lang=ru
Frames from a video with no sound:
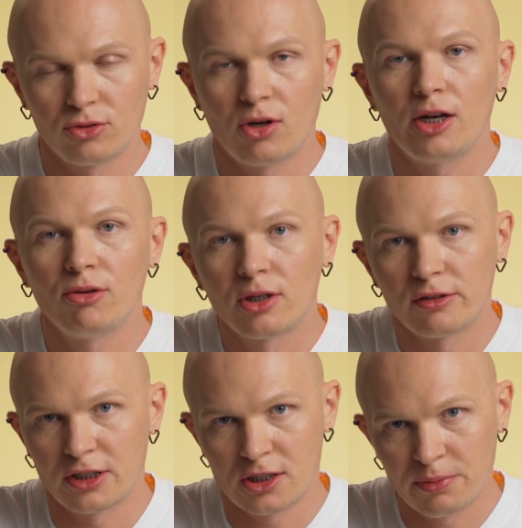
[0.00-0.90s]
ну алло,
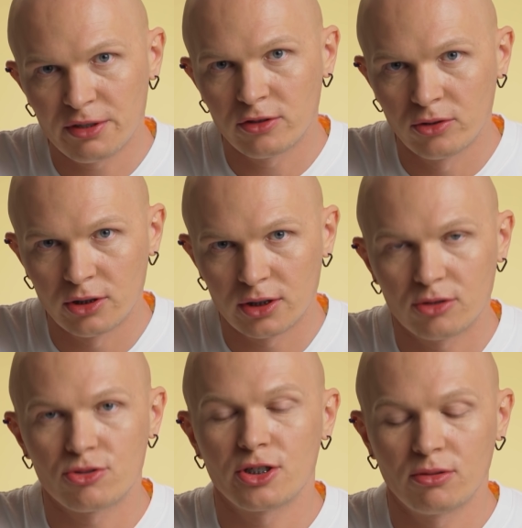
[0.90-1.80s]
21 год,
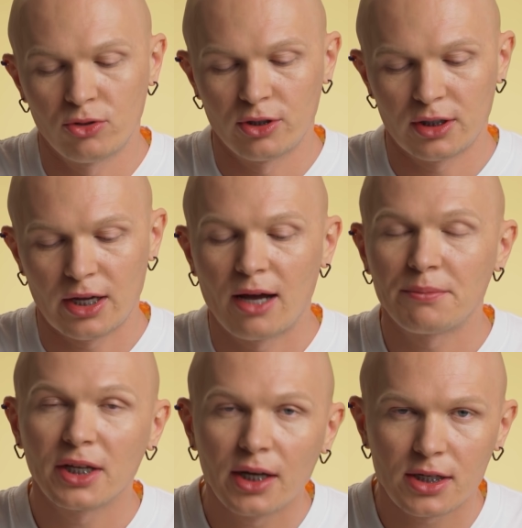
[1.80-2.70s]
это уже не модно. А
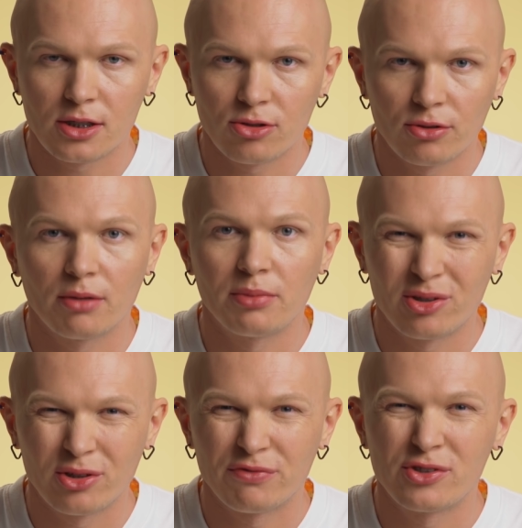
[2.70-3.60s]
мне кажется, что
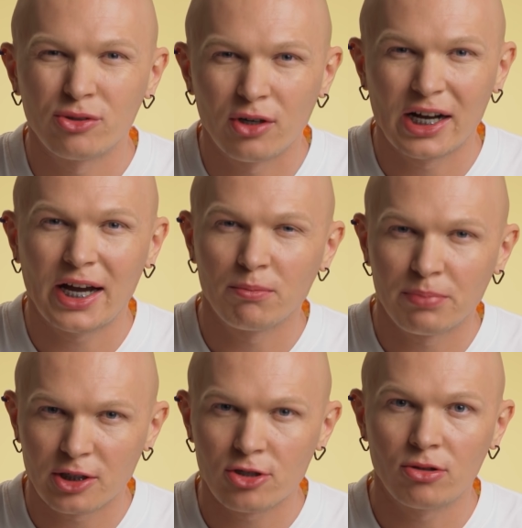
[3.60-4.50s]
наоборот, все, хай
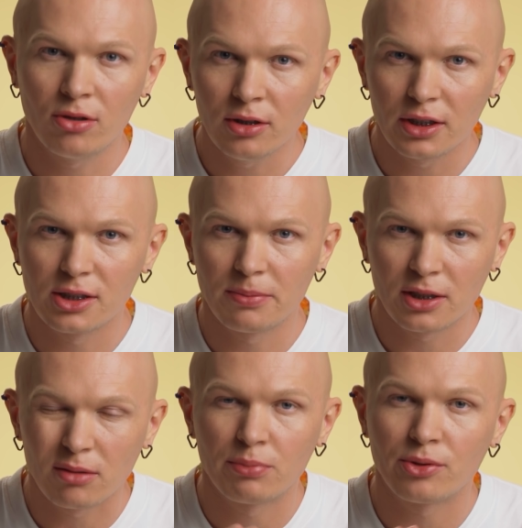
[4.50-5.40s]
прошел, и теперь
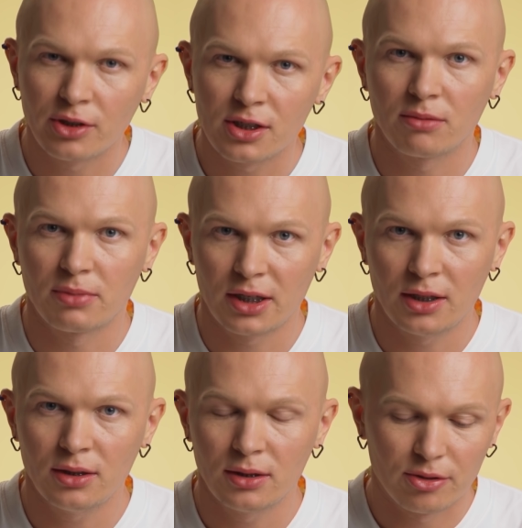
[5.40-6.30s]
это просто
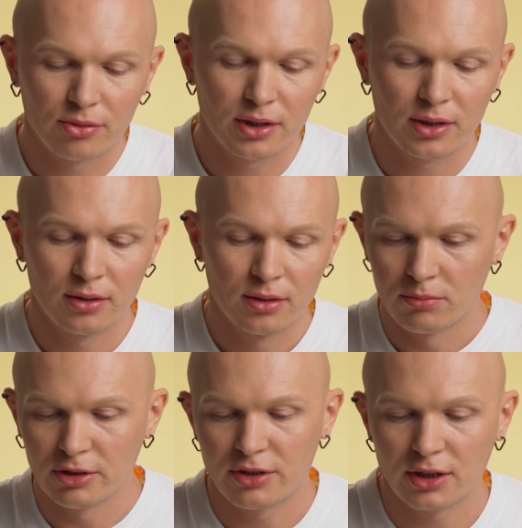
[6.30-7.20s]
бренд, который
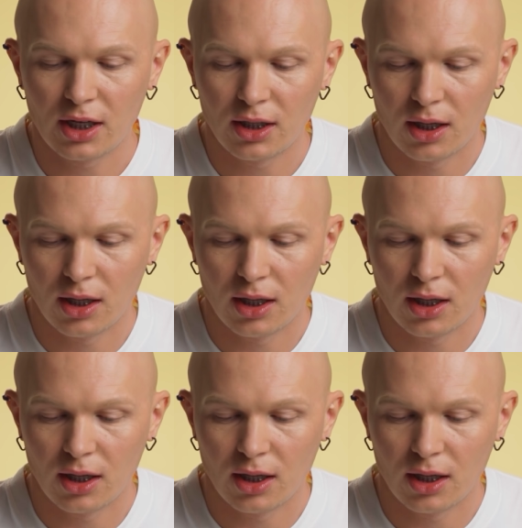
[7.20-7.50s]
был всегда